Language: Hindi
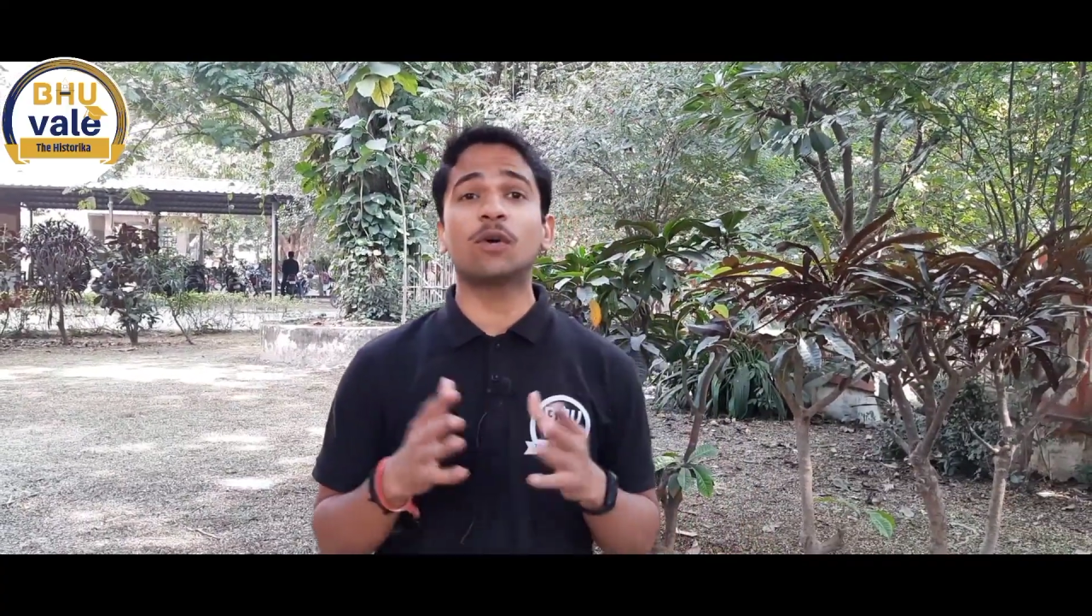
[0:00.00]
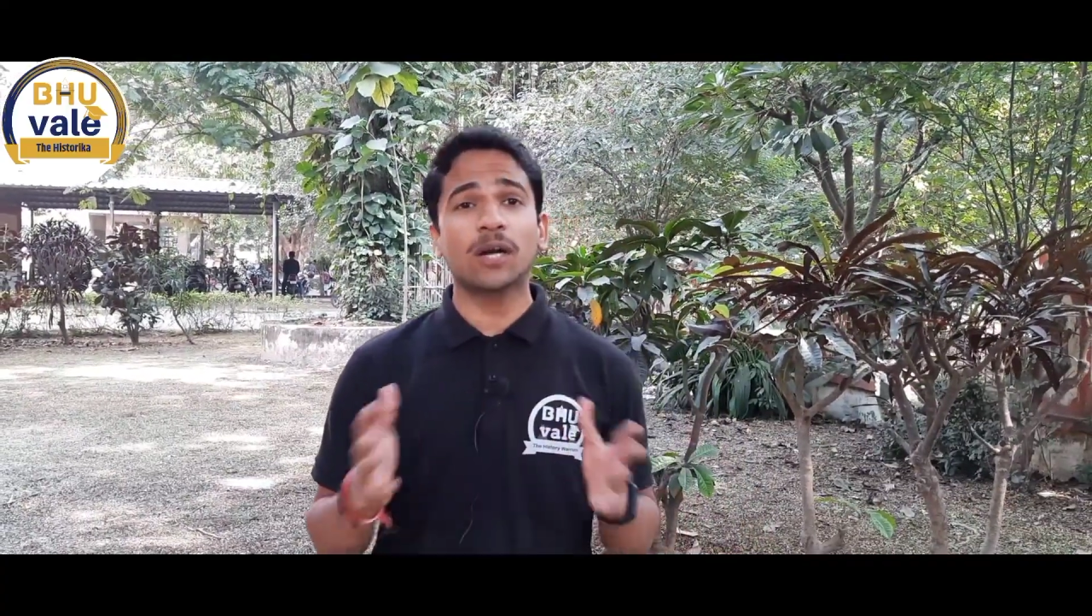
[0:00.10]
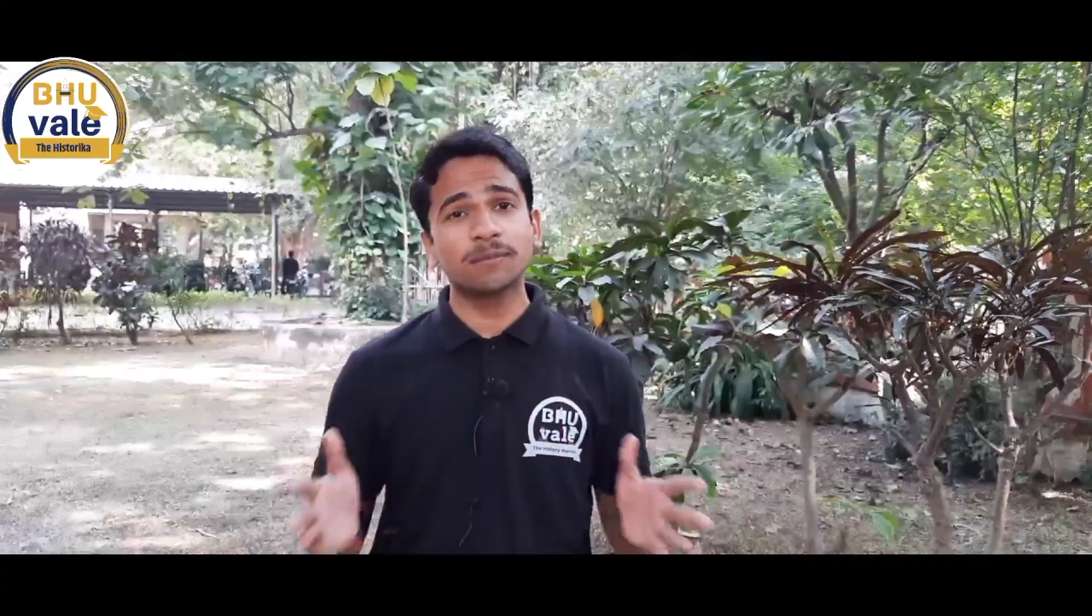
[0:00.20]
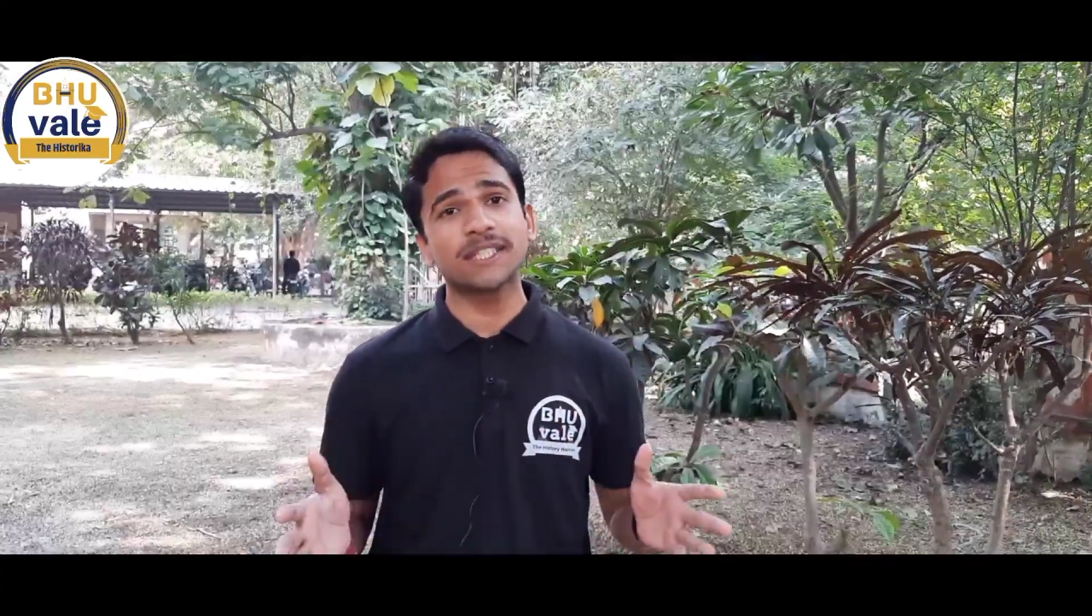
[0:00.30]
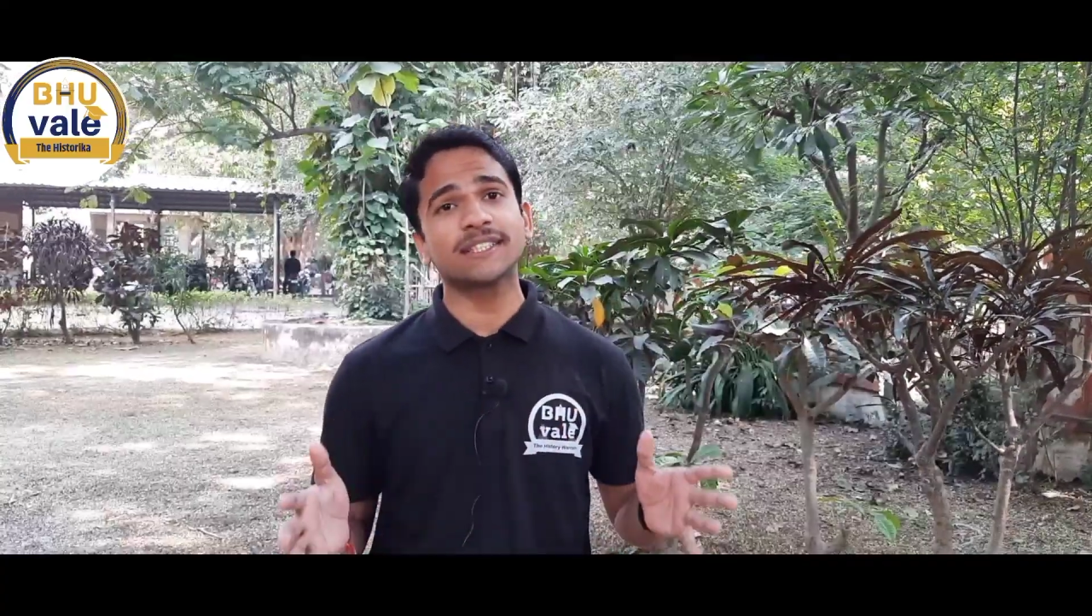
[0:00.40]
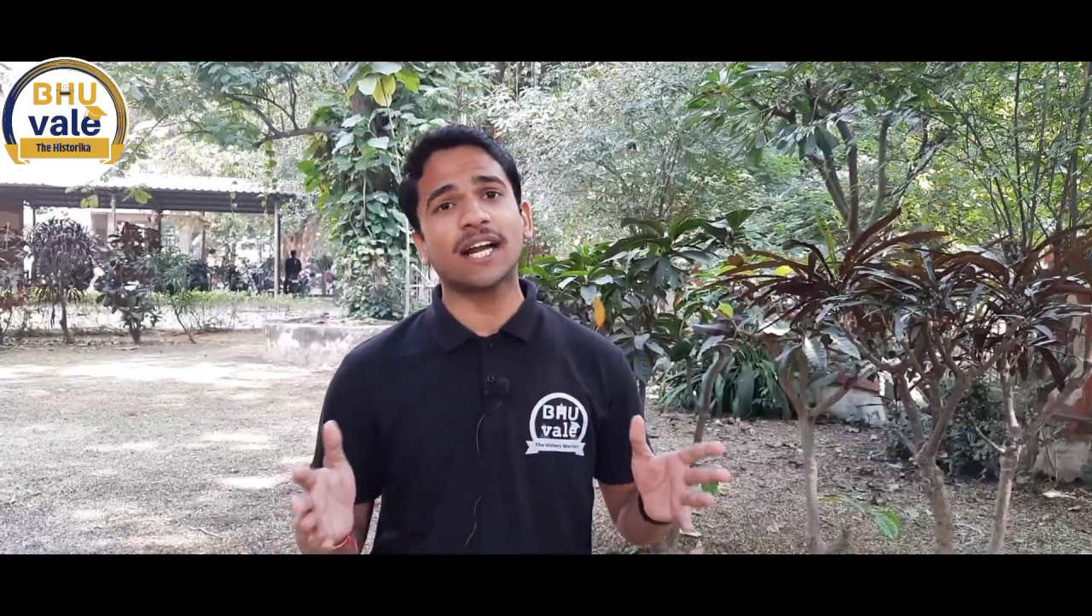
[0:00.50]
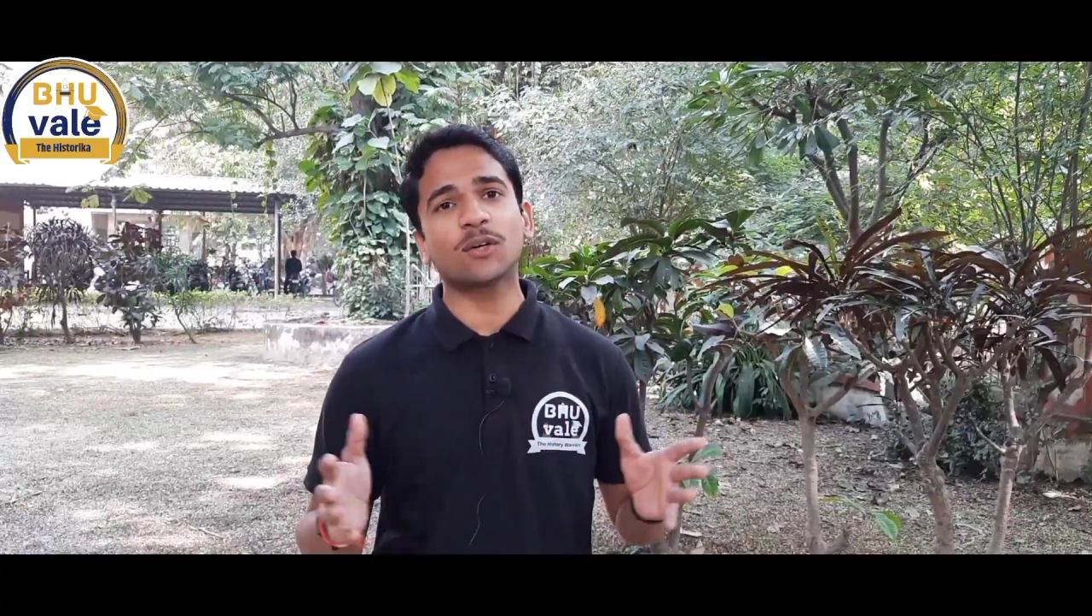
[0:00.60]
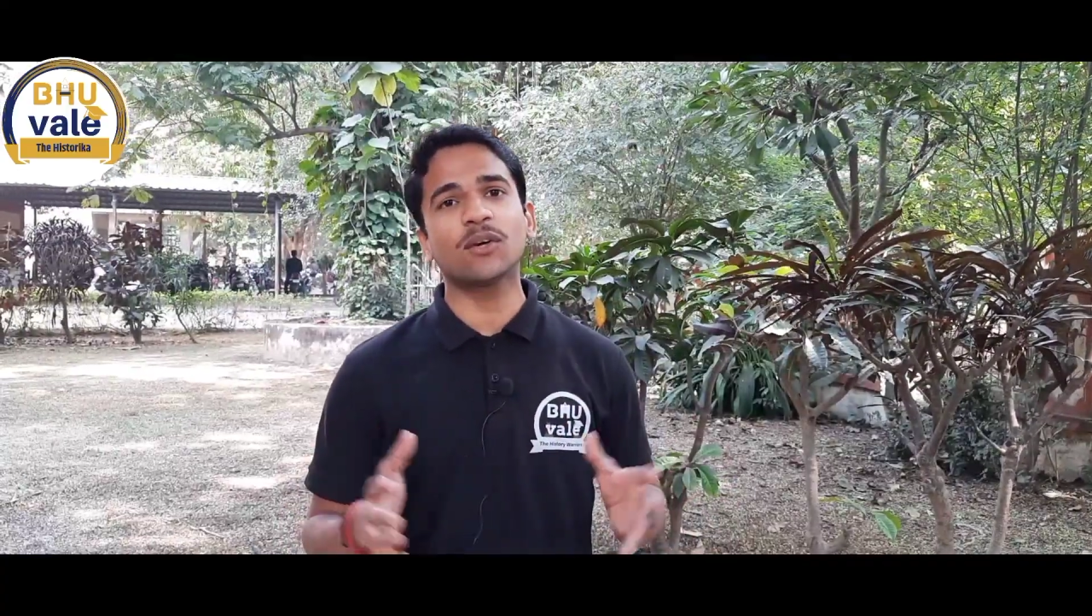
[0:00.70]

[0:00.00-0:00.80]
वो कब से स्टार्ट